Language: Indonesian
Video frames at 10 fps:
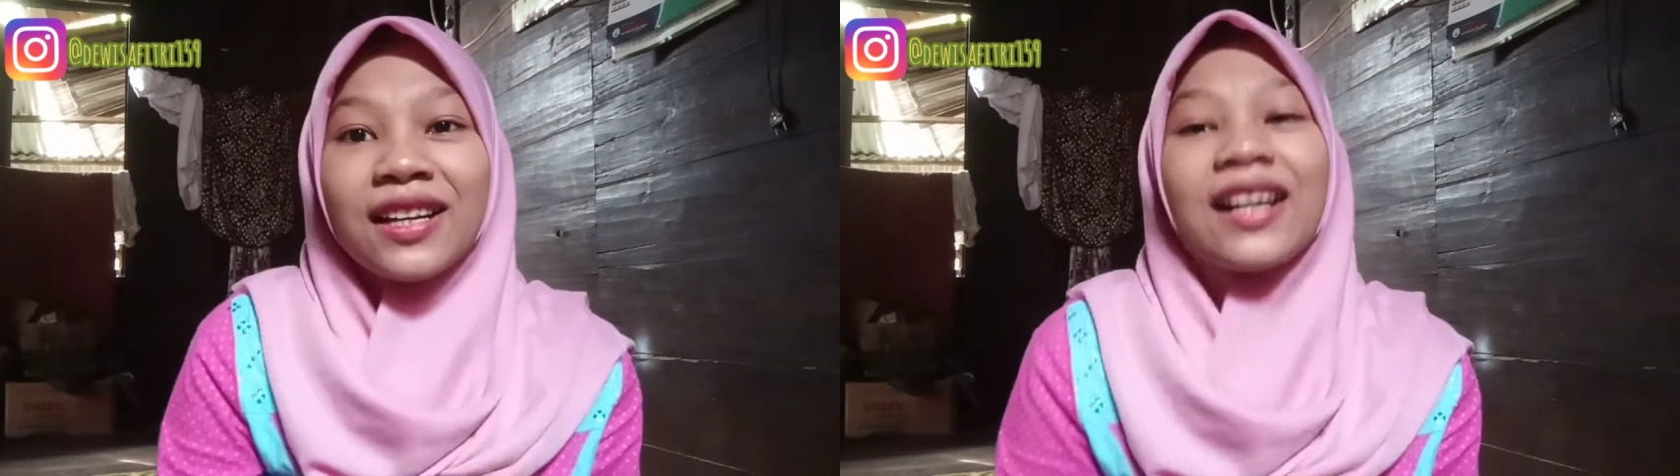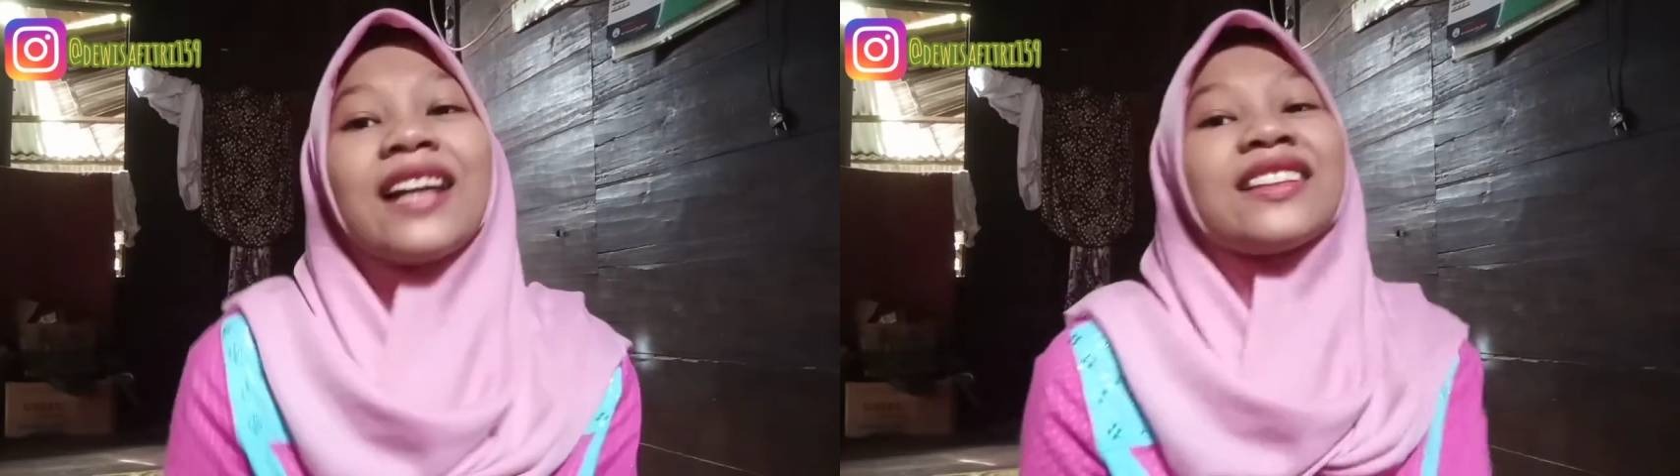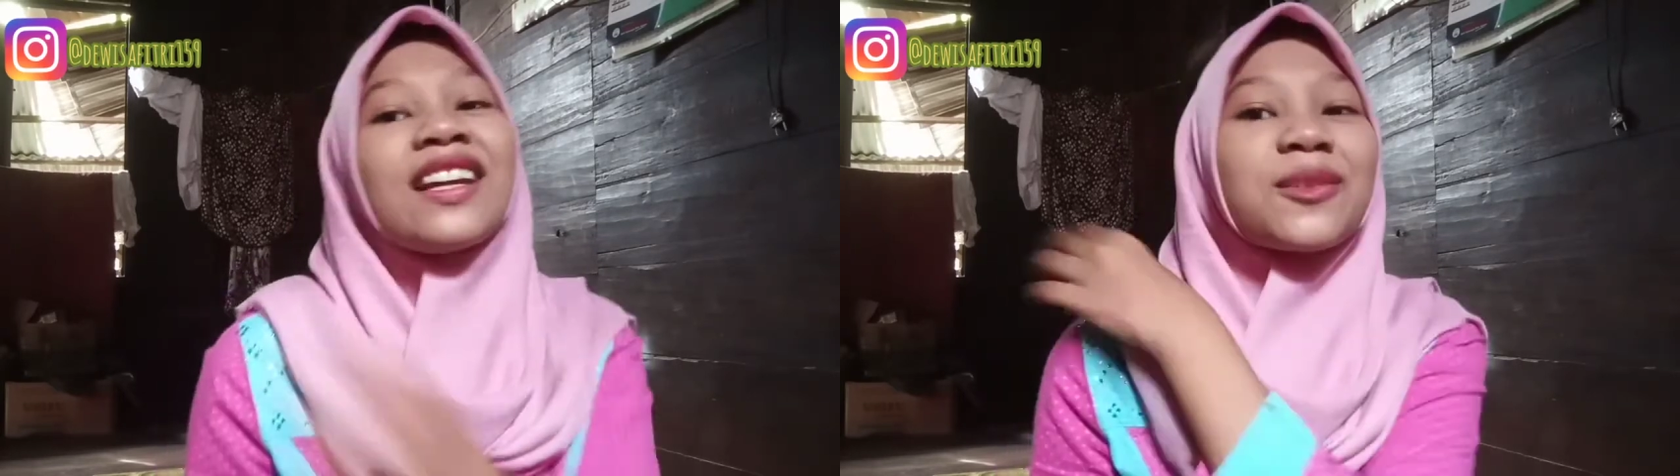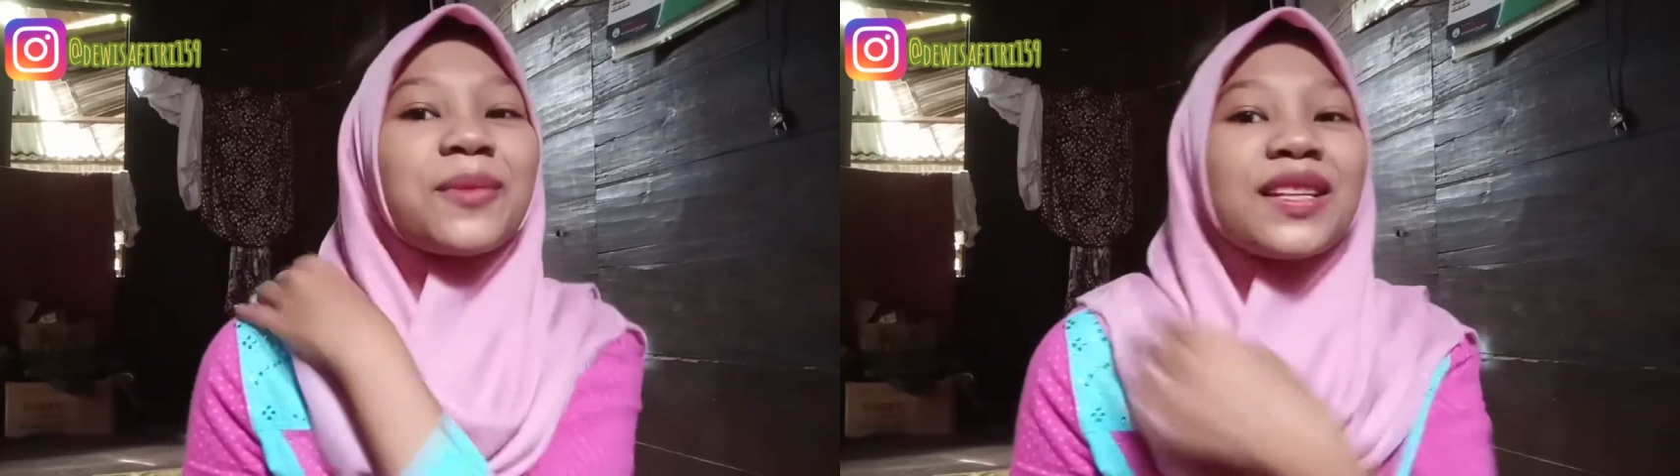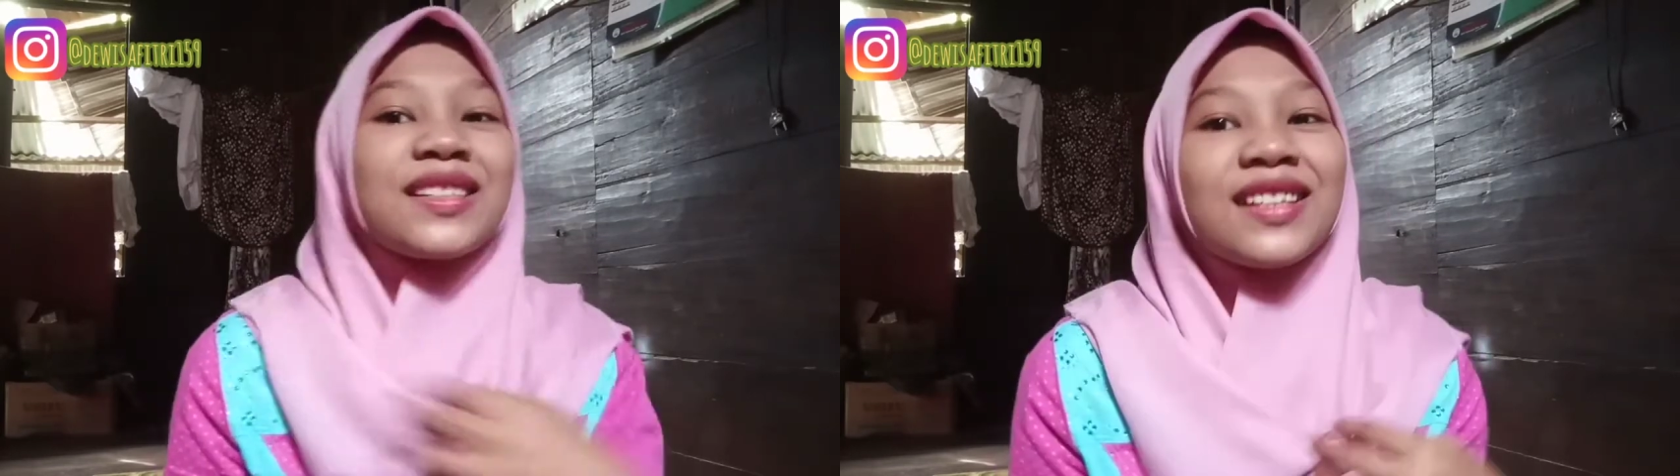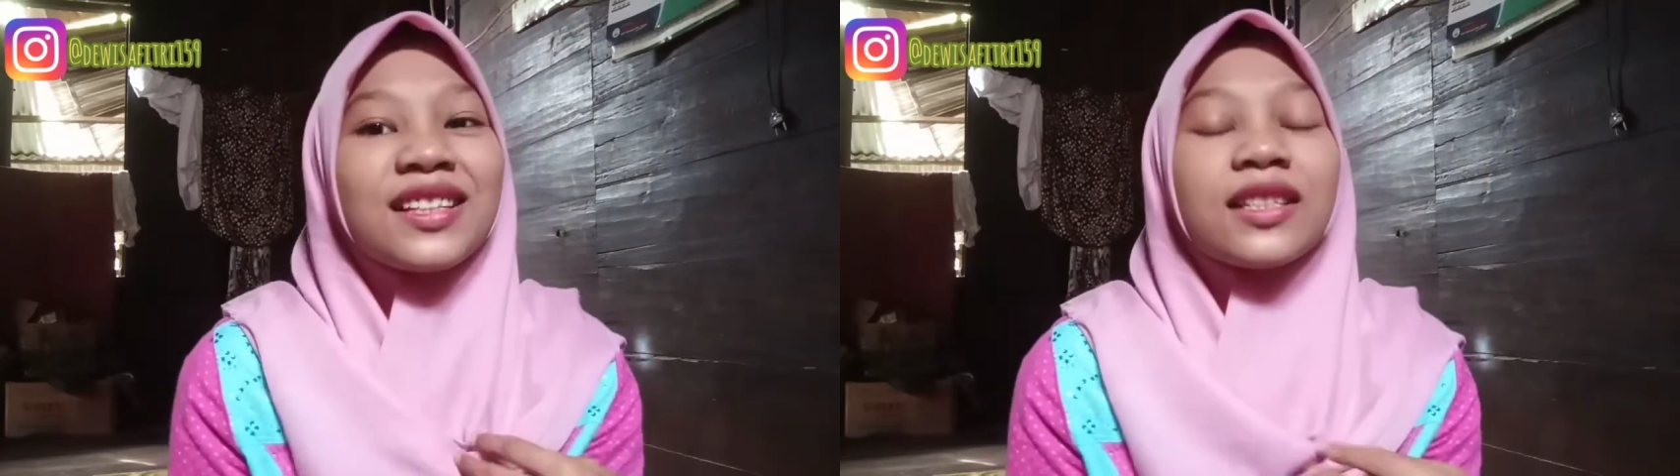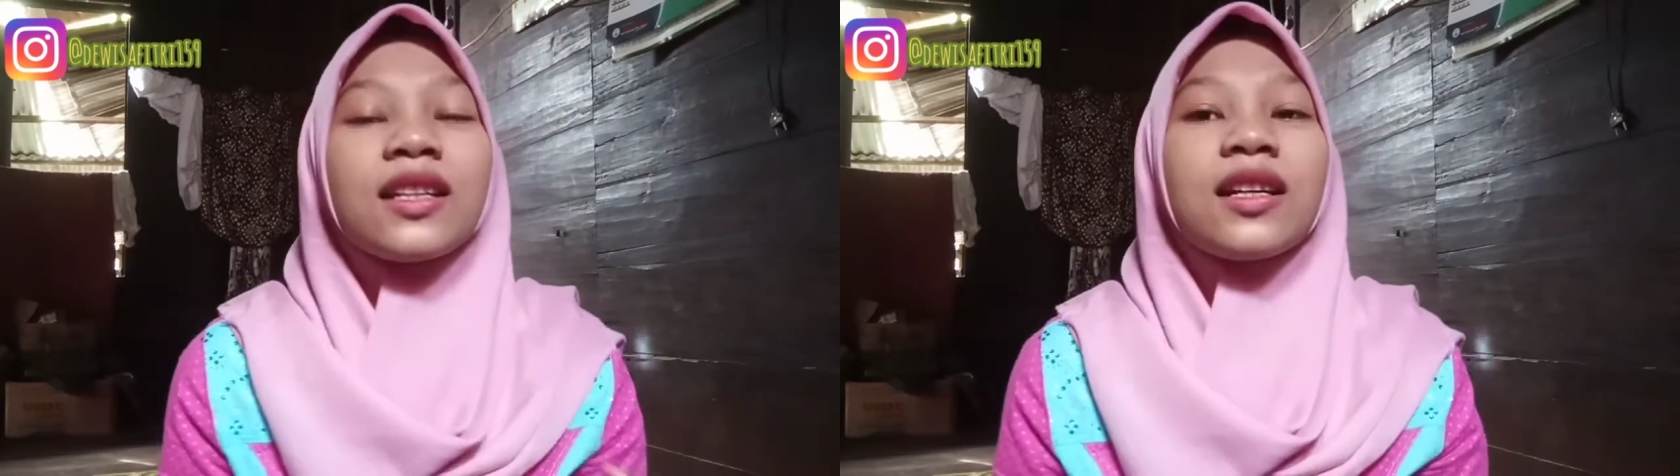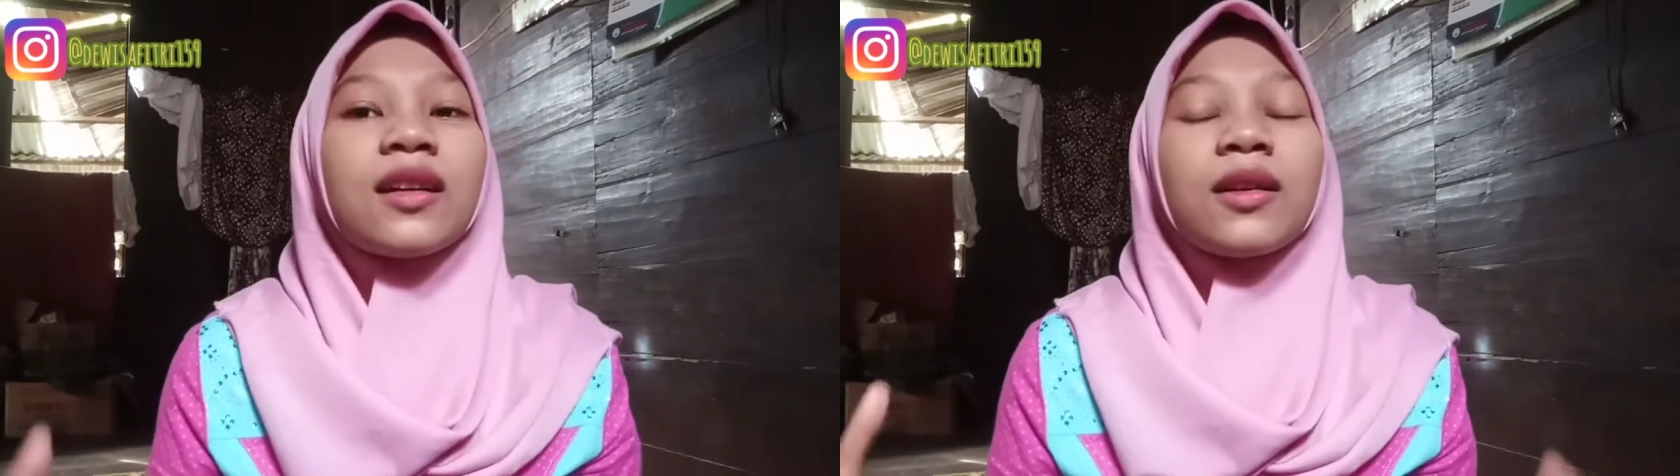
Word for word: gantian sebelah sini jadi